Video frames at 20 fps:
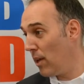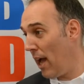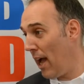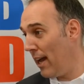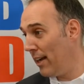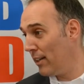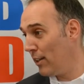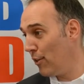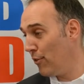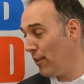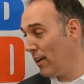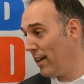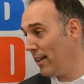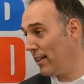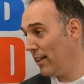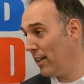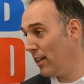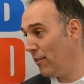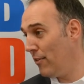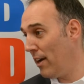
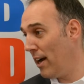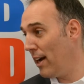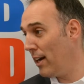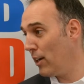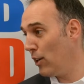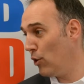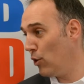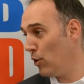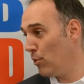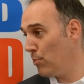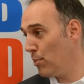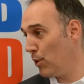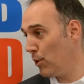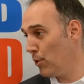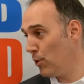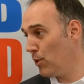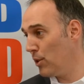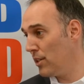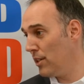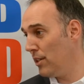handgefertigte Waren und
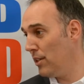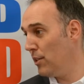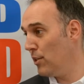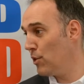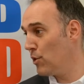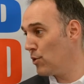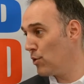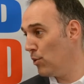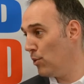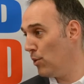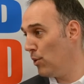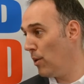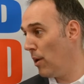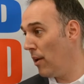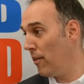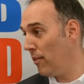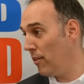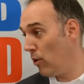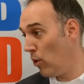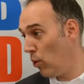Produkte zu äh,
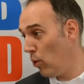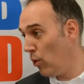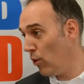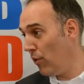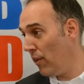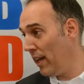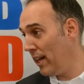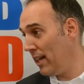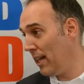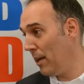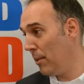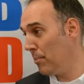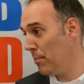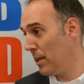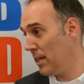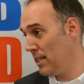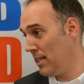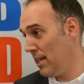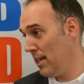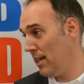hochwertigen
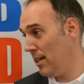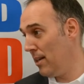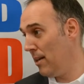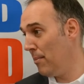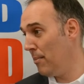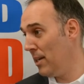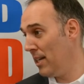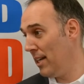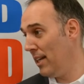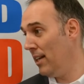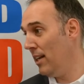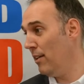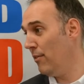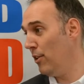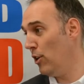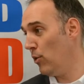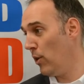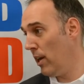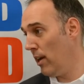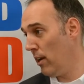Präsenten mit
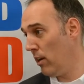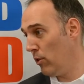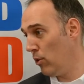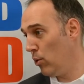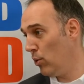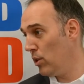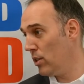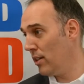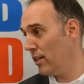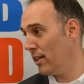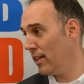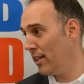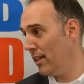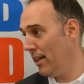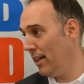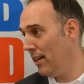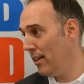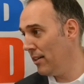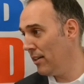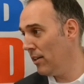individueller Note
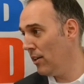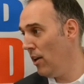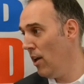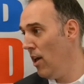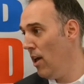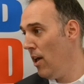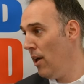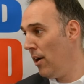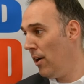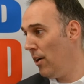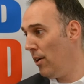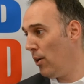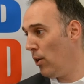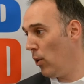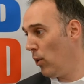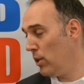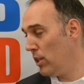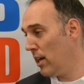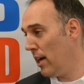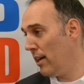kreieren, äh,
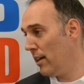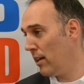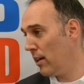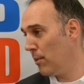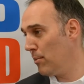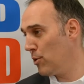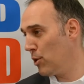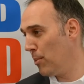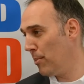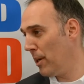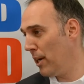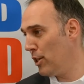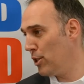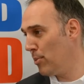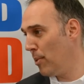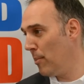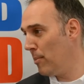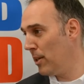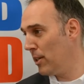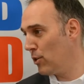unter anderem zum
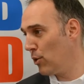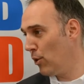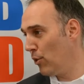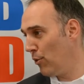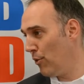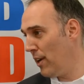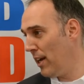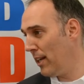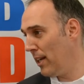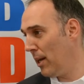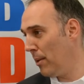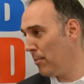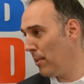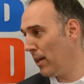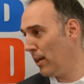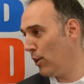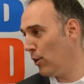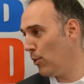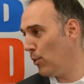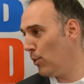Beispiel mit druckfertigen
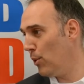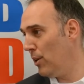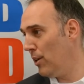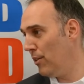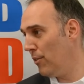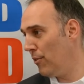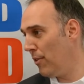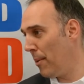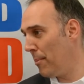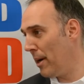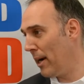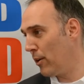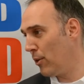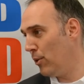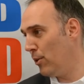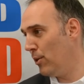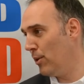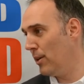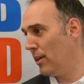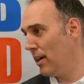Banderolen,
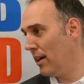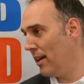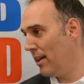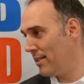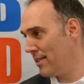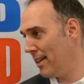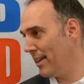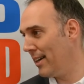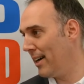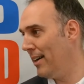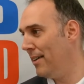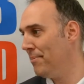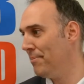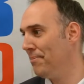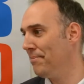Verpackungen etc.